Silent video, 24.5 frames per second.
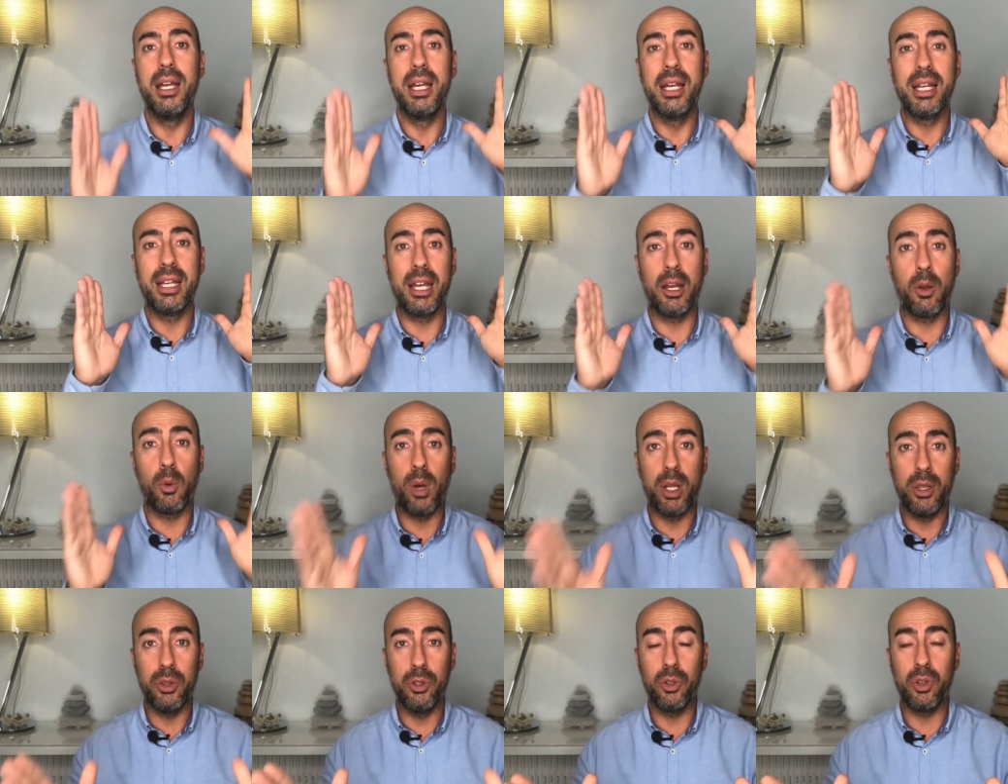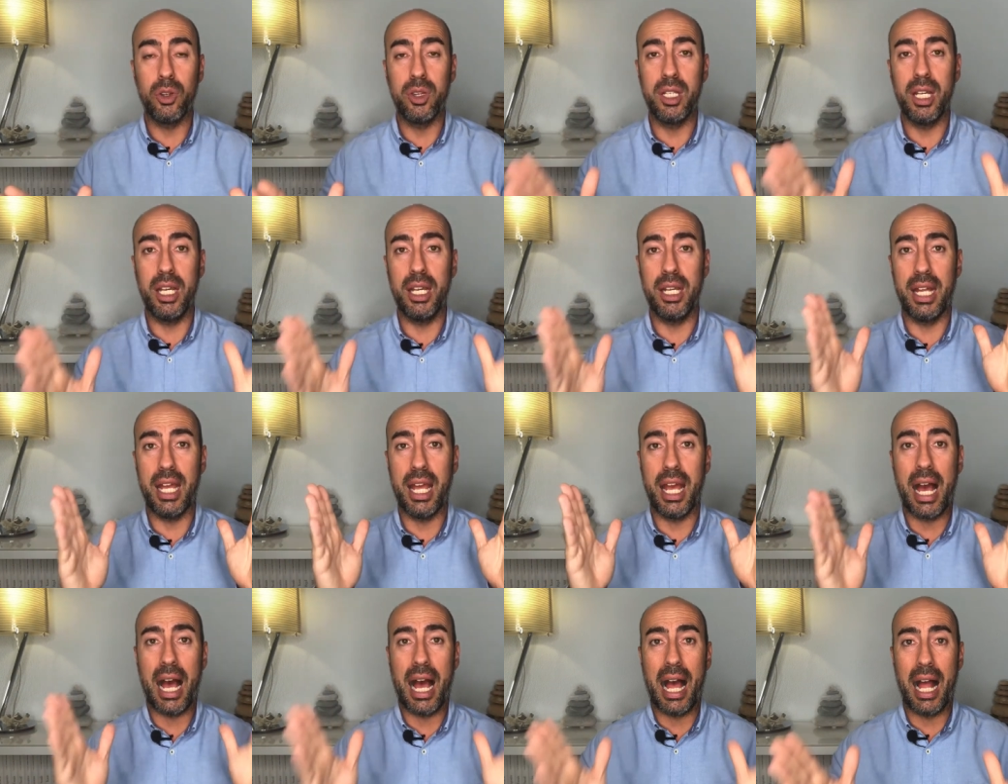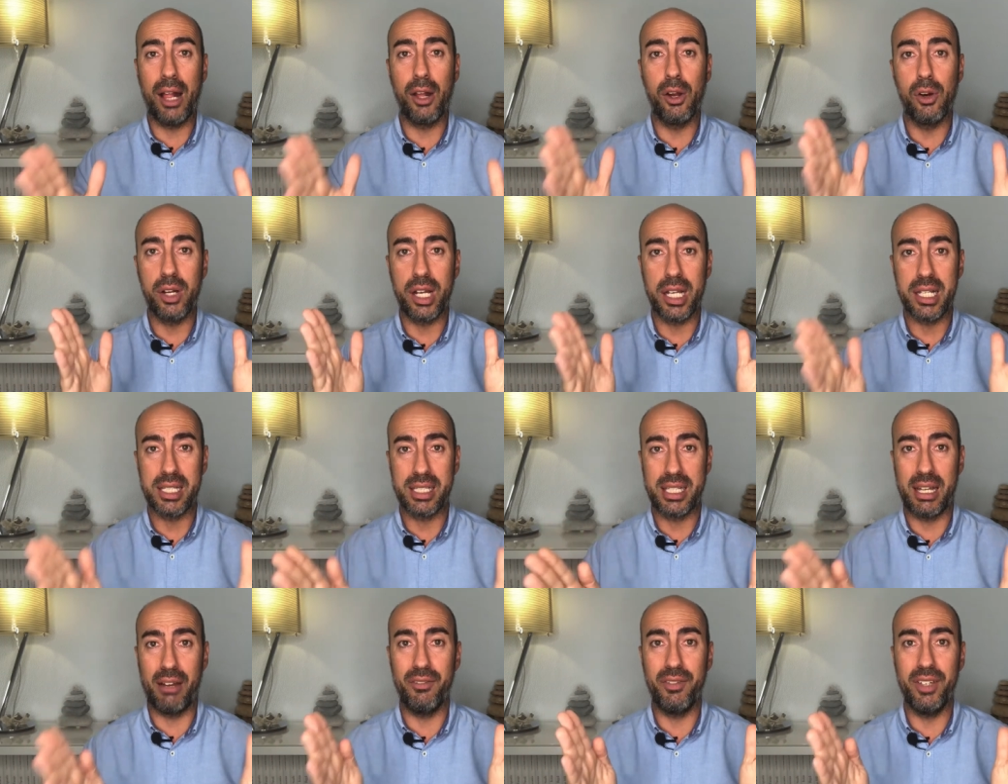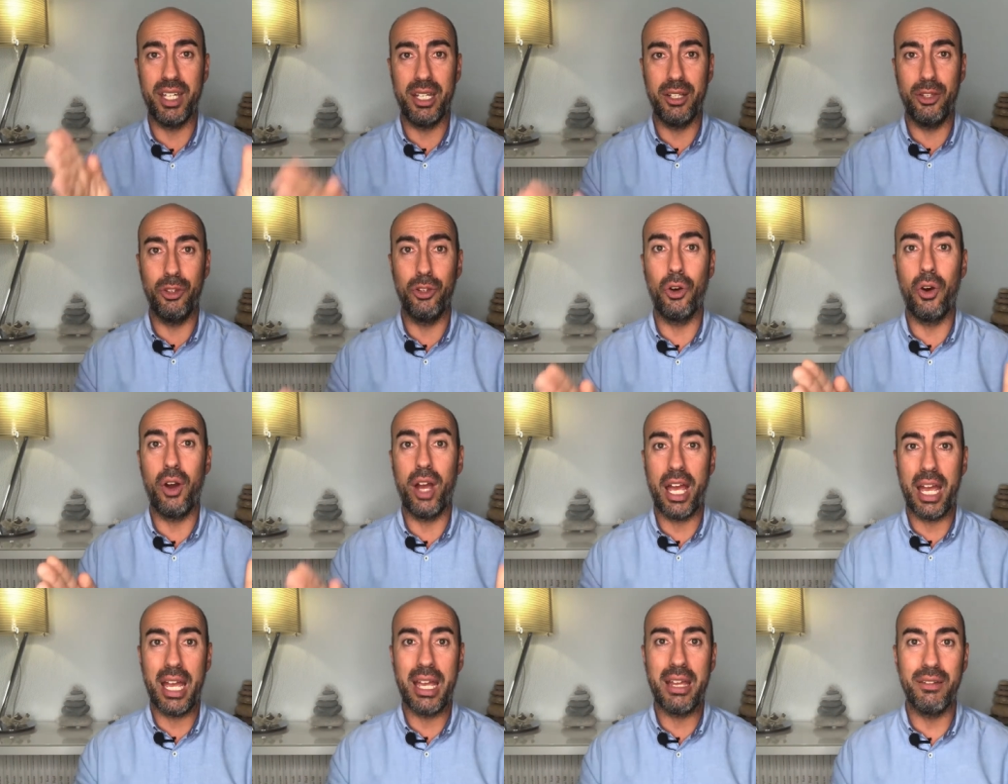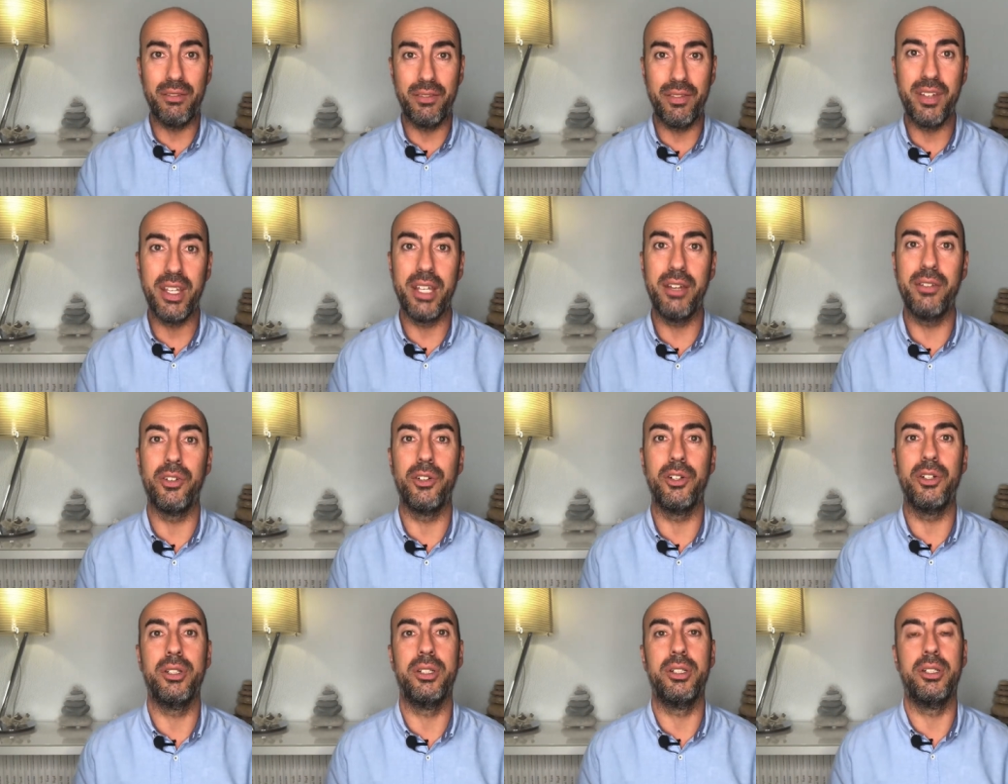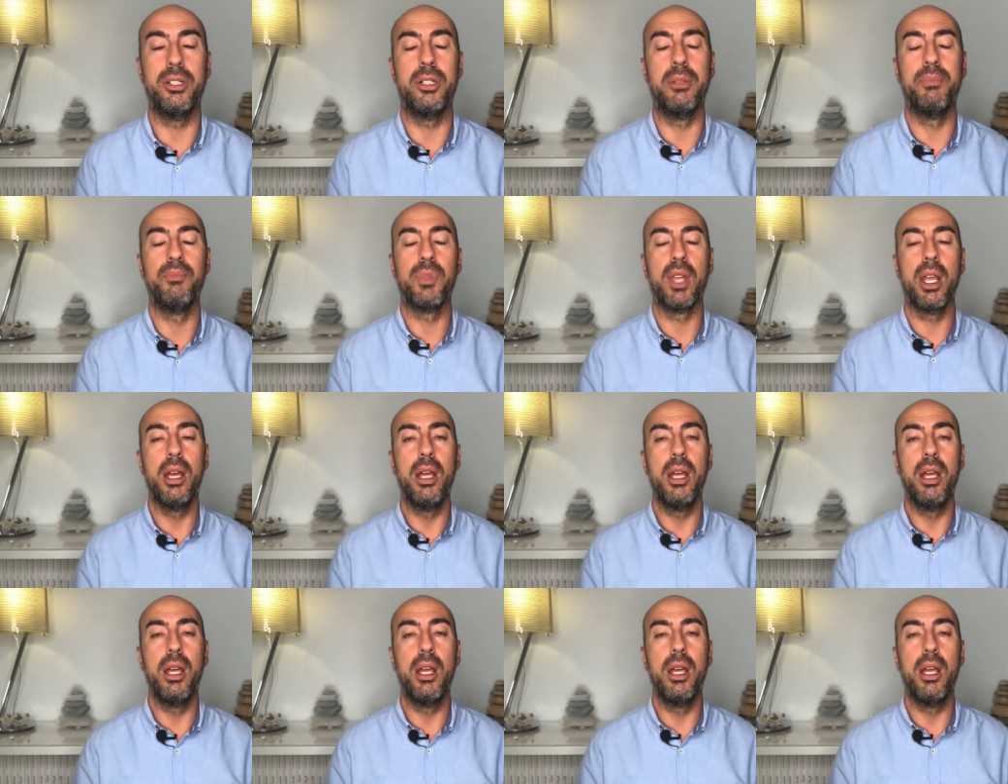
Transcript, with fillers: que cuando tiene algo que está viendo en vivo, ¿no?